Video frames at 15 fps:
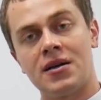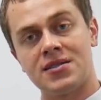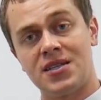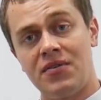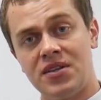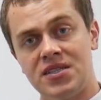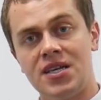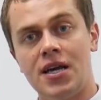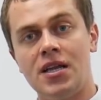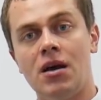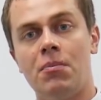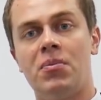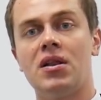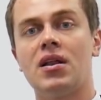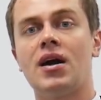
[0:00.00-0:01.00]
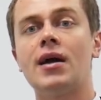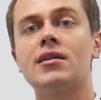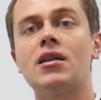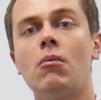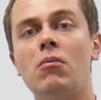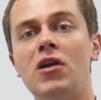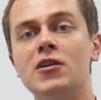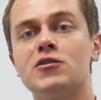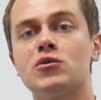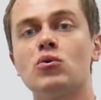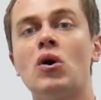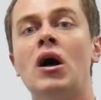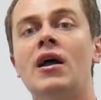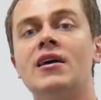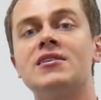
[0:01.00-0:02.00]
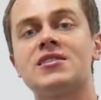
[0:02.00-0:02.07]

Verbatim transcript: заведение, прилагать таблицу